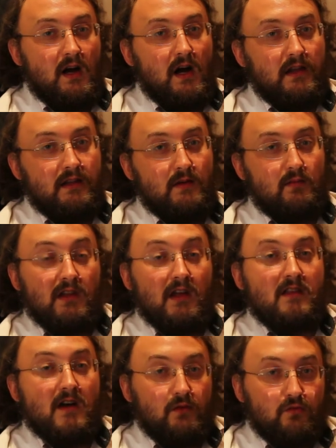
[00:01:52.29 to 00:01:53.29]
она
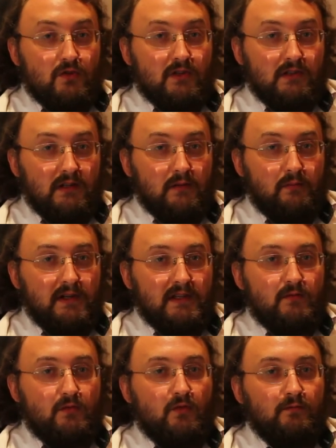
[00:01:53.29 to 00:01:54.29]
была нарушена.
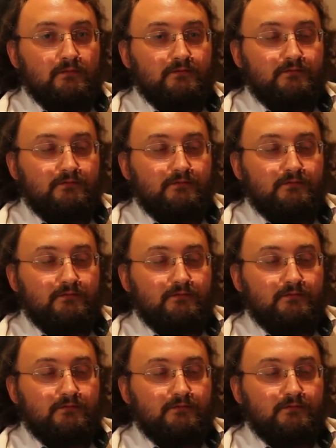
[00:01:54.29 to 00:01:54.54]
Поэтому